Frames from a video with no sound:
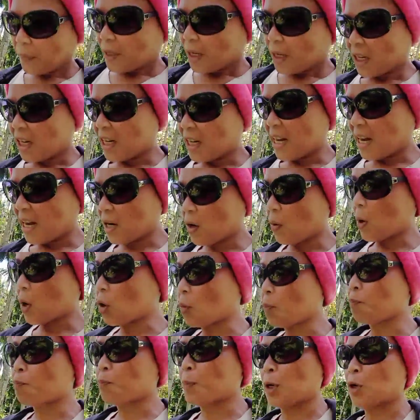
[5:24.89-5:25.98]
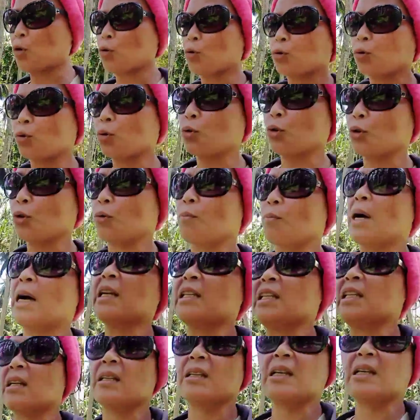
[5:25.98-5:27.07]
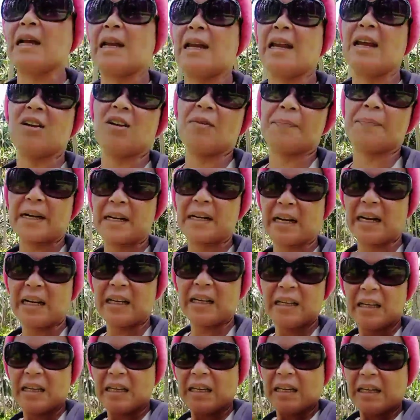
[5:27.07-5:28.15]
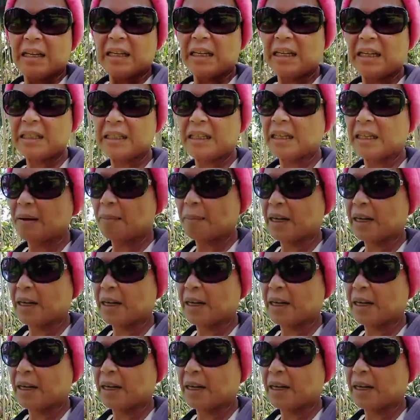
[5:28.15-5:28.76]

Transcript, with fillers: ginagawa ko, pinutol ko yung mother niya, lalo pagka hindi na